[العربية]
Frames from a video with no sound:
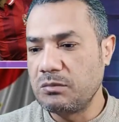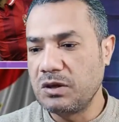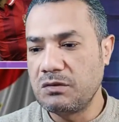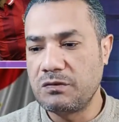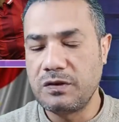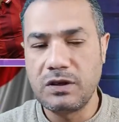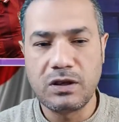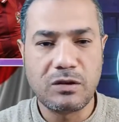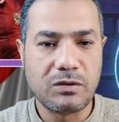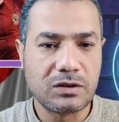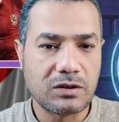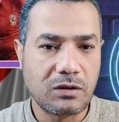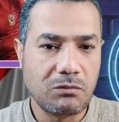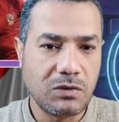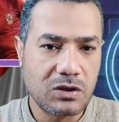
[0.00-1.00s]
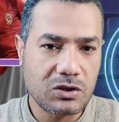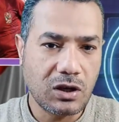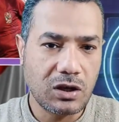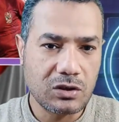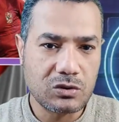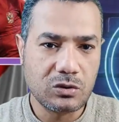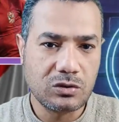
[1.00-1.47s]
مين فينا ما ترباش
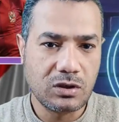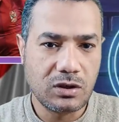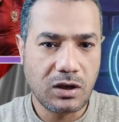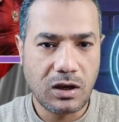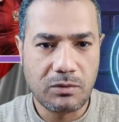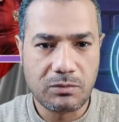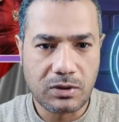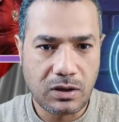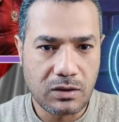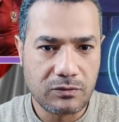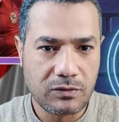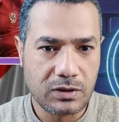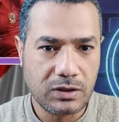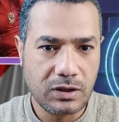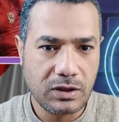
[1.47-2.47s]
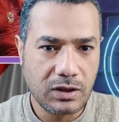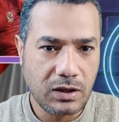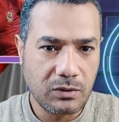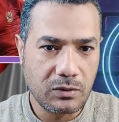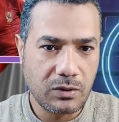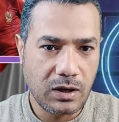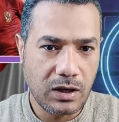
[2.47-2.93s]
على صوت الأبلة
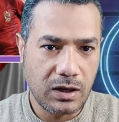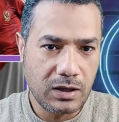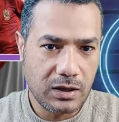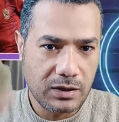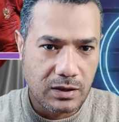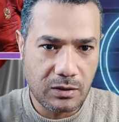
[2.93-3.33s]
فضيلة وأهلا